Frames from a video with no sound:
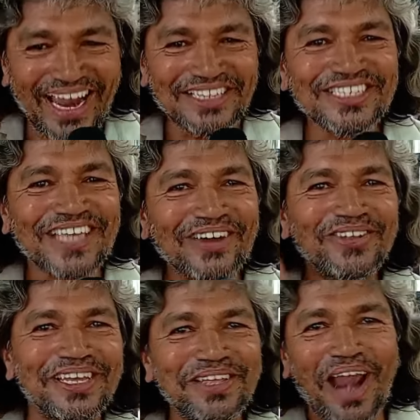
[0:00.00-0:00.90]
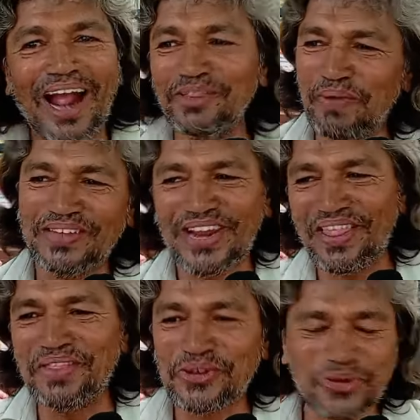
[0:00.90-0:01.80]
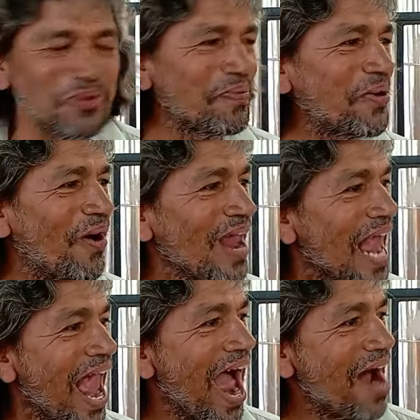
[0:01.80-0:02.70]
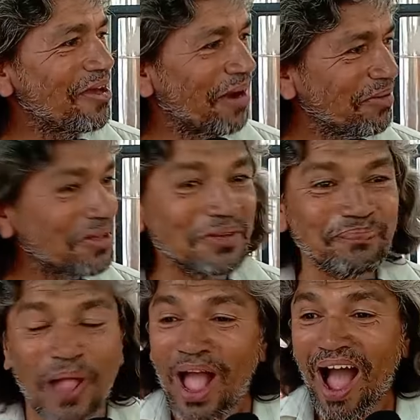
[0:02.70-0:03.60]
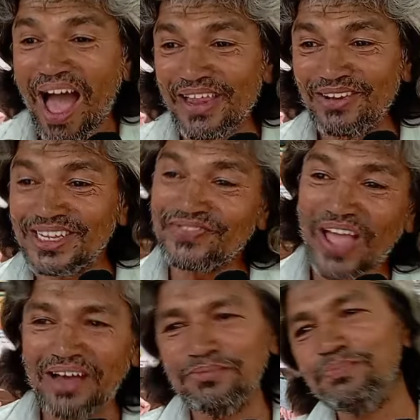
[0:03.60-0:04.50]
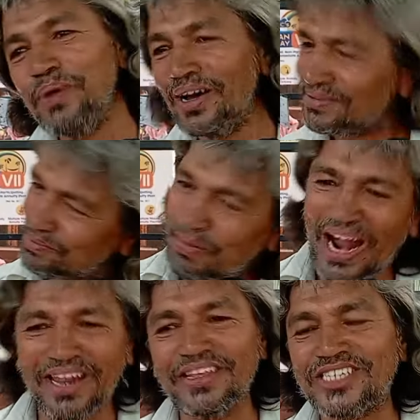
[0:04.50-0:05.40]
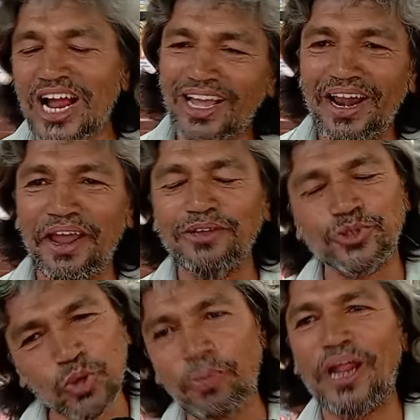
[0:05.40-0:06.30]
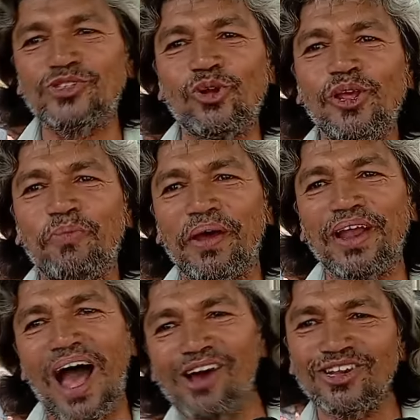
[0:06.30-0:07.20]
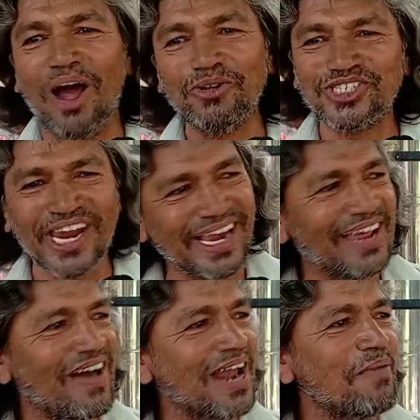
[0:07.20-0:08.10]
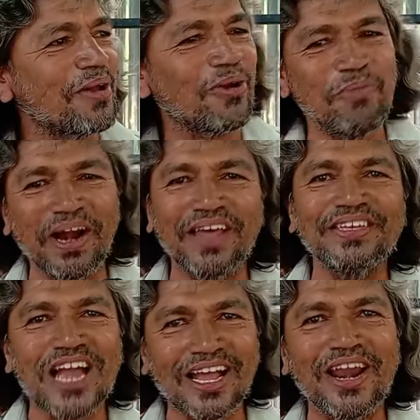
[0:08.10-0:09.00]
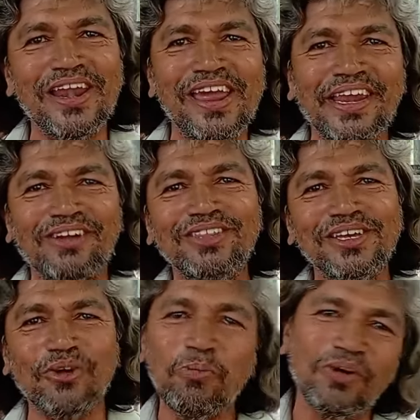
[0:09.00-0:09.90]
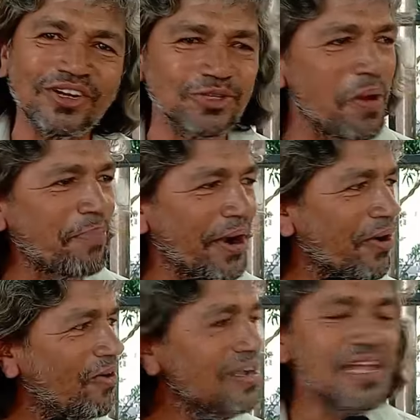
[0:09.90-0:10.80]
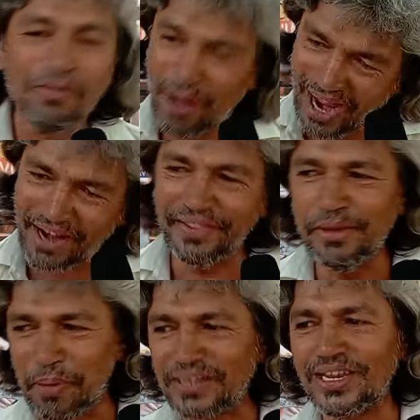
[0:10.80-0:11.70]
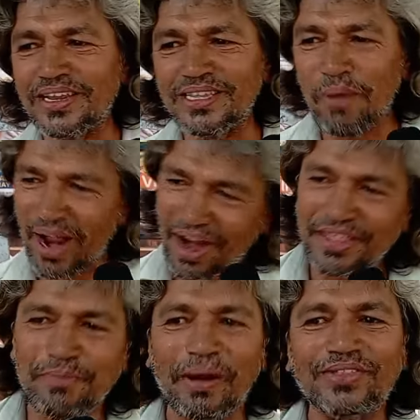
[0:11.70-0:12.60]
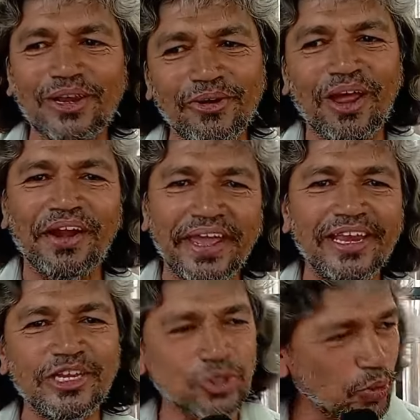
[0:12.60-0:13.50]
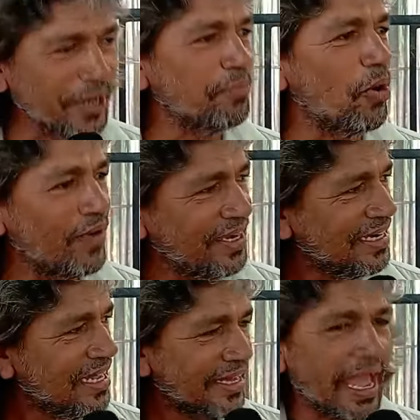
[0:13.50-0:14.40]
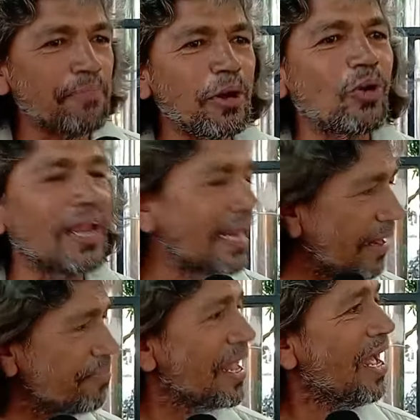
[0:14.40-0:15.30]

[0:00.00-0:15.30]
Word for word: அஜித் சார் வந்து ராகத் பிளாசாவில் தான் அதை ஷூட் பண்ணோம் அது உடனே வந்து அதில் வந்து மகாநதி சங்கரன் சூப்பராக சொல்லியிருப்பார் அவர் அவர் ஸ்டைலே வேறு மாதிரி இருக்கும் மகாநதி சங்கரன் எனக்கு வந்து ரொம்ப வருஷமாக பழக்கம் மகாநதி படத்துலேருந்து மகாநதி படத்துலேயும் நான் டெய்லி ஷூட்டிங் போவேன் கேம்பக்கோலாவில்